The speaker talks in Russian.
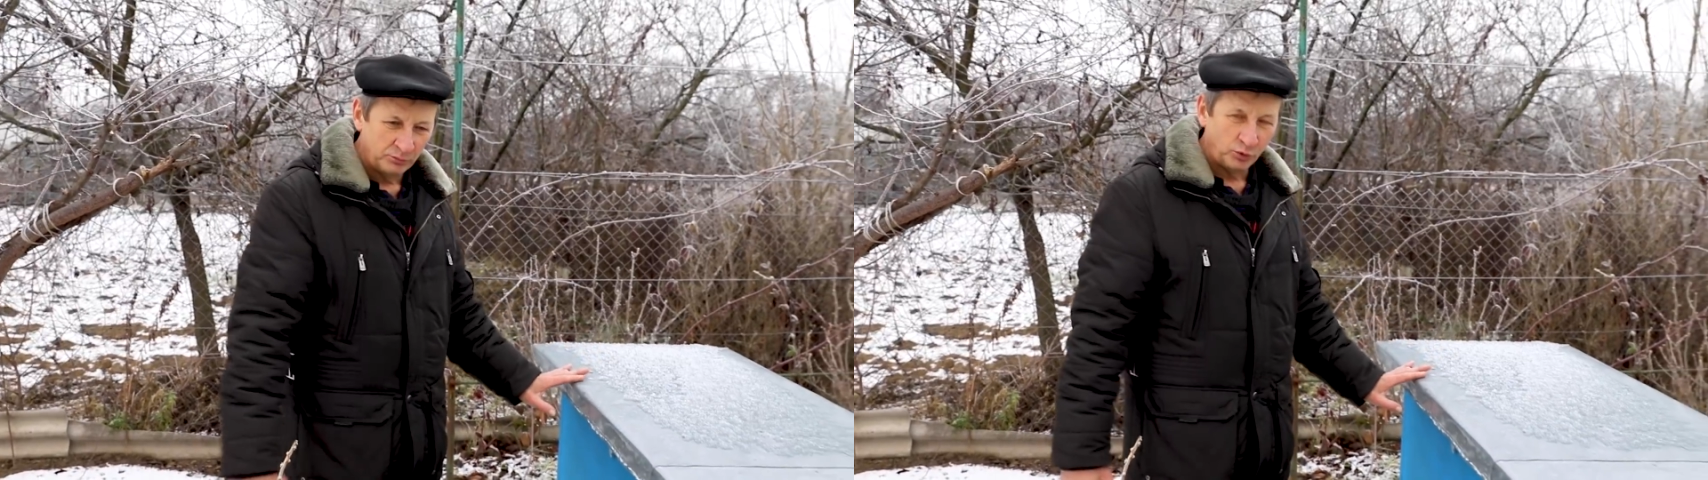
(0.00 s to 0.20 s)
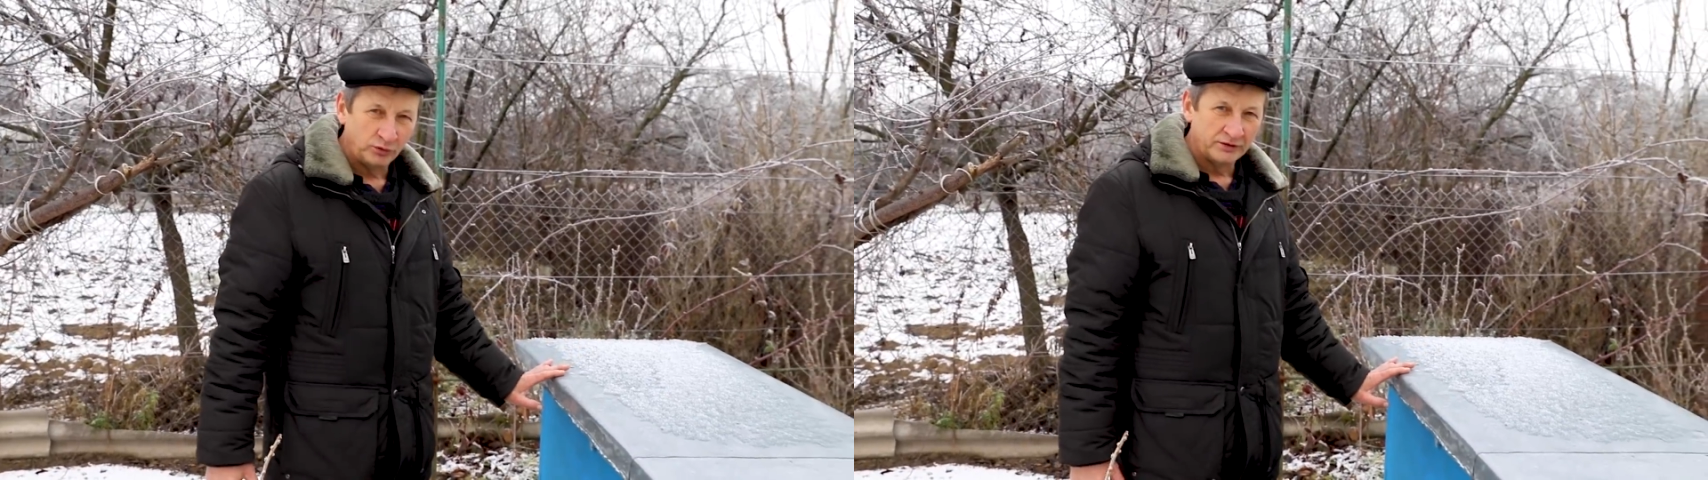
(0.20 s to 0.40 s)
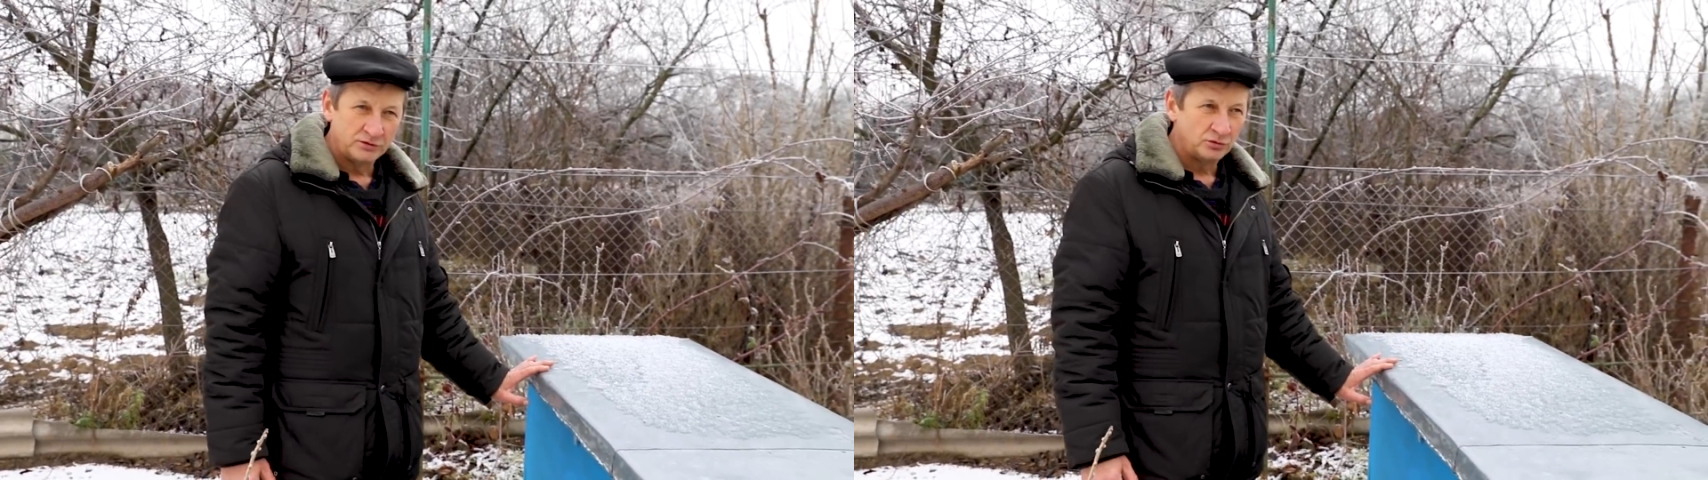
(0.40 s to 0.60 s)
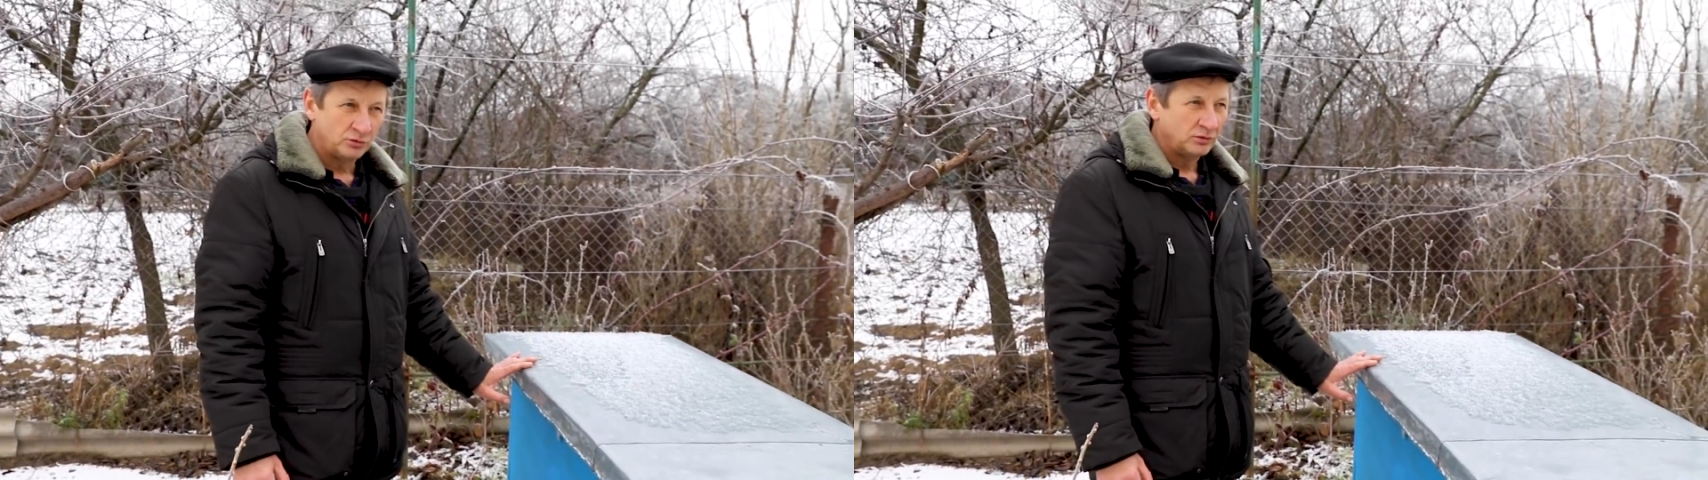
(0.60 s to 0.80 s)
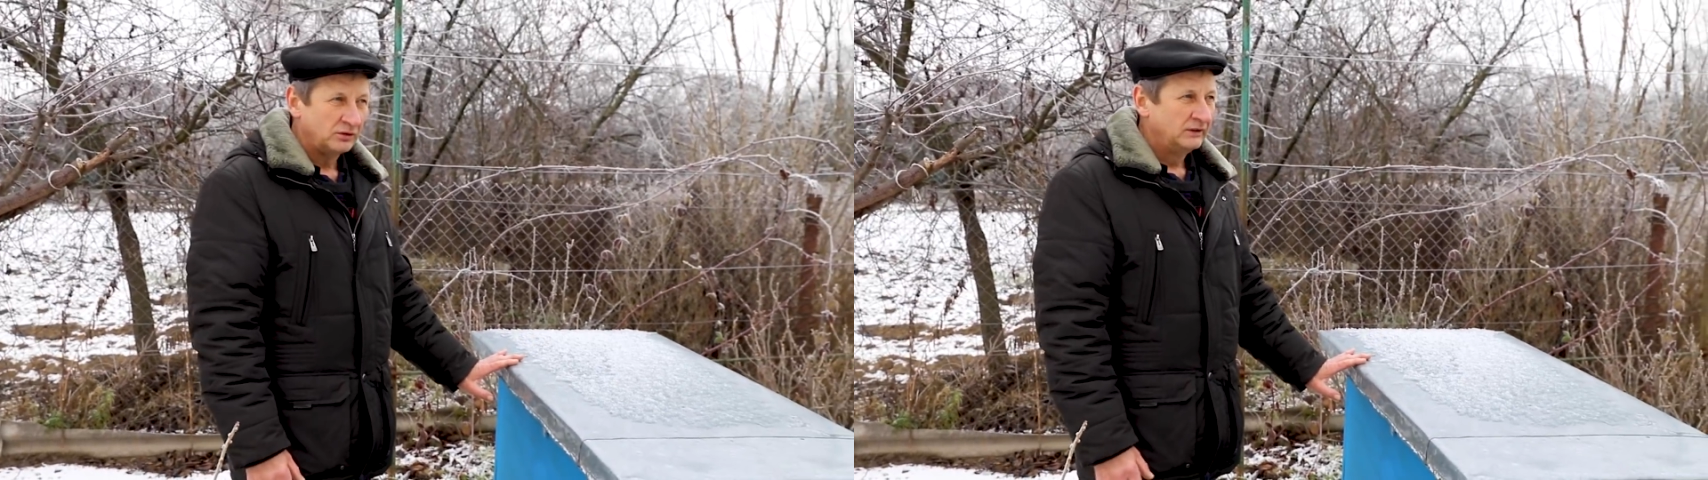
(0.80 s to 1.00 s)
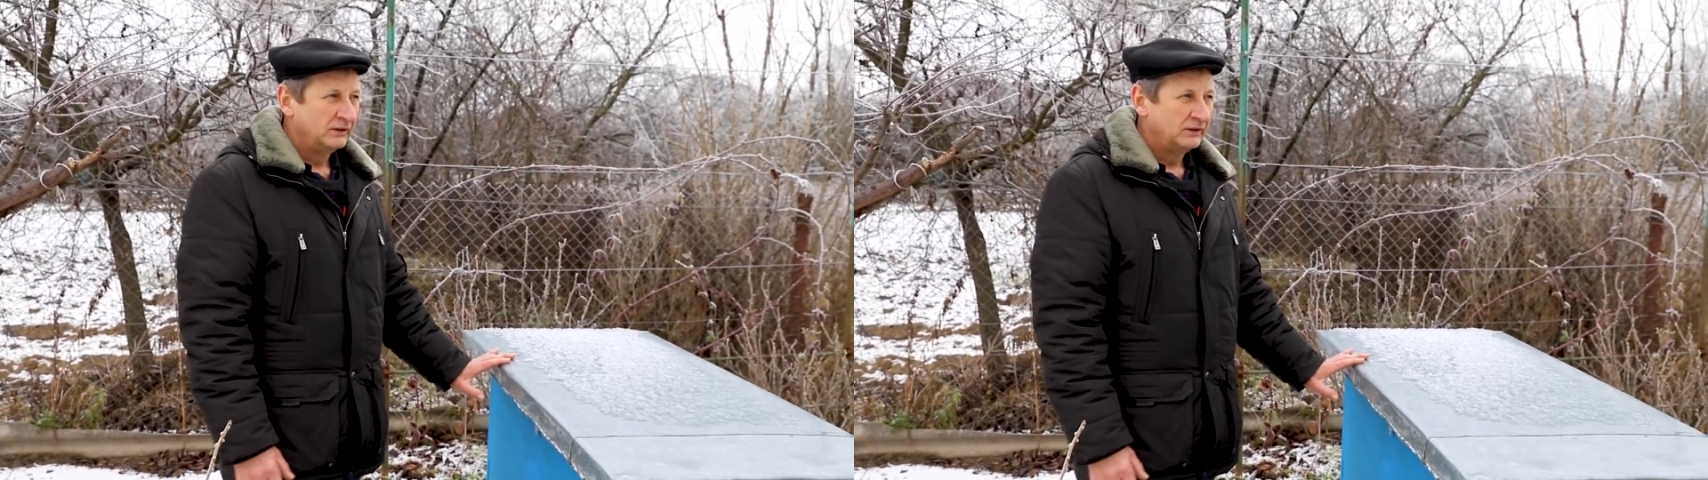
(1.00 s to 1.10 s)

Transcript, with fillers: полностью,